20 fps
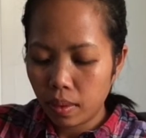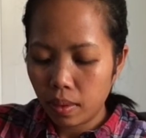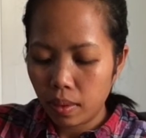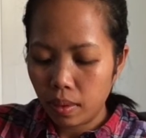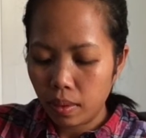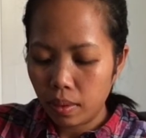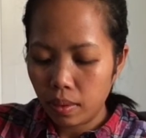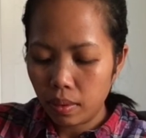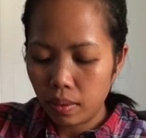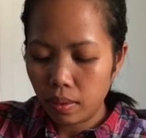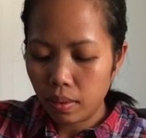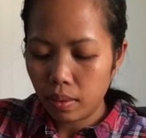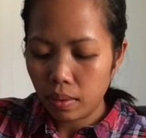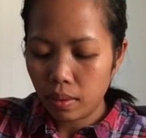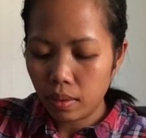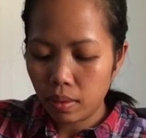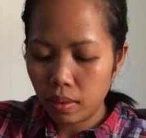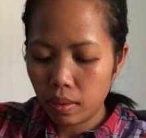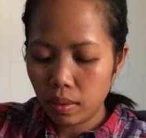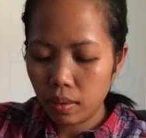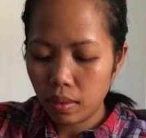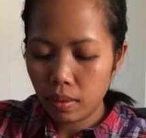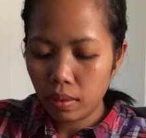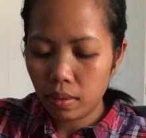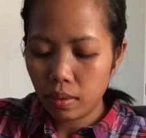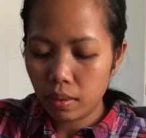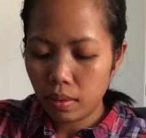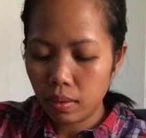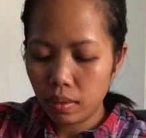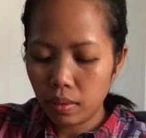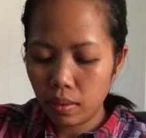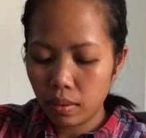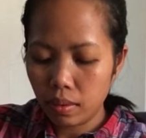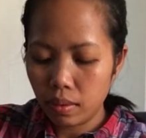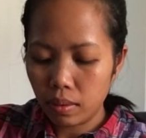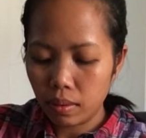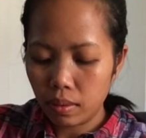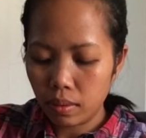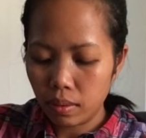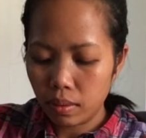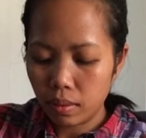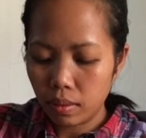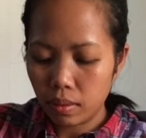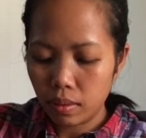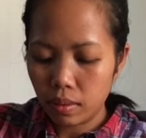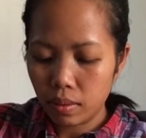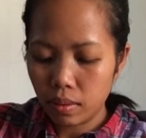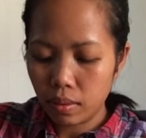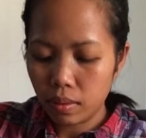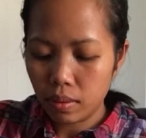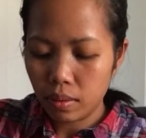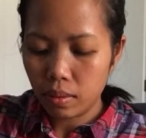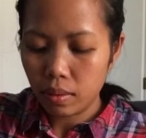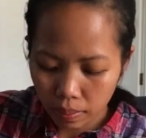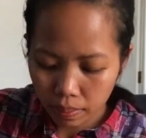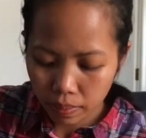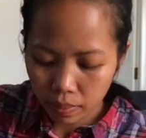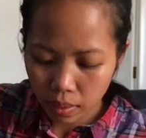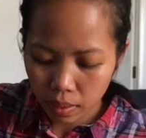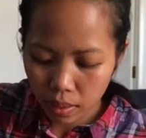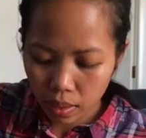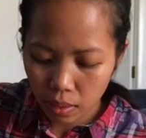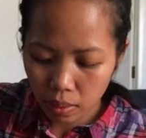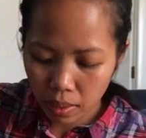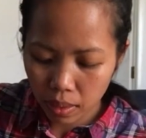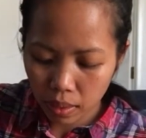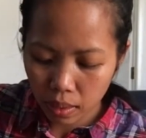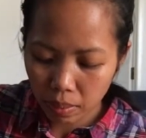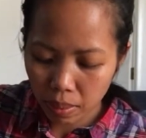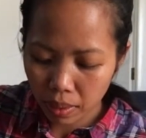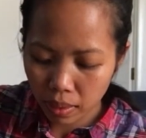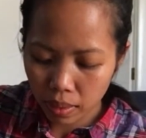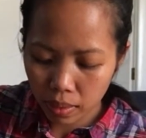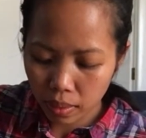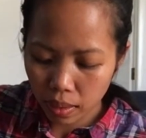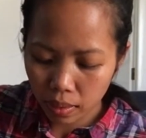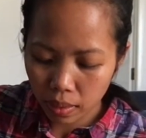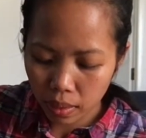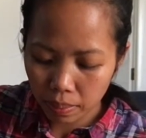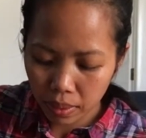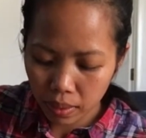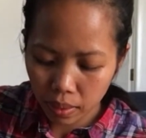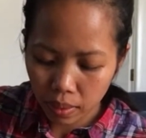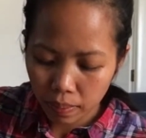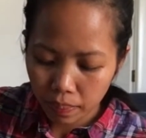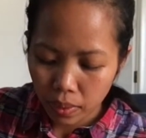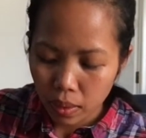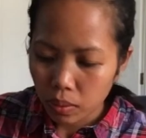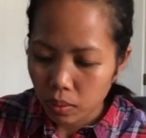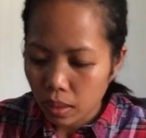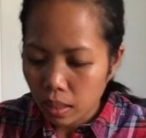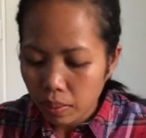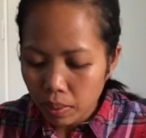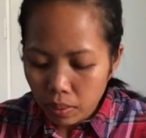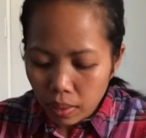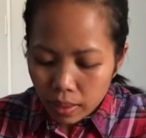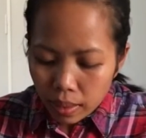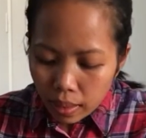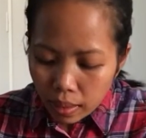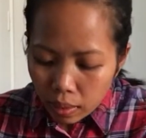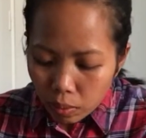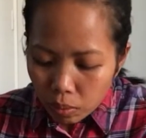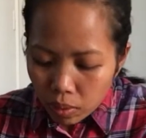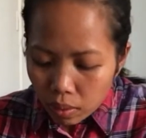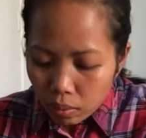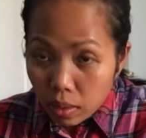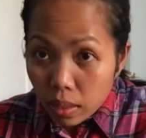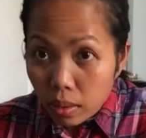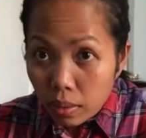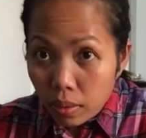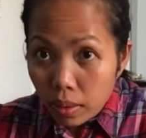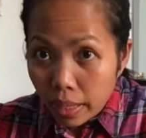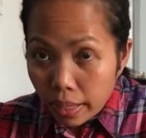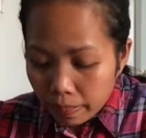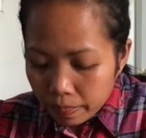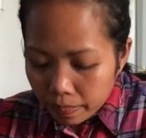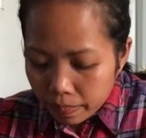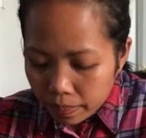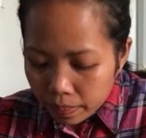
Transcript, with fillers: Yan. Ang ganda talaga niya, guys. Kasi ayun natin ang may matigas sa ating lipstick. So, naman diba, ko muna dito, okay?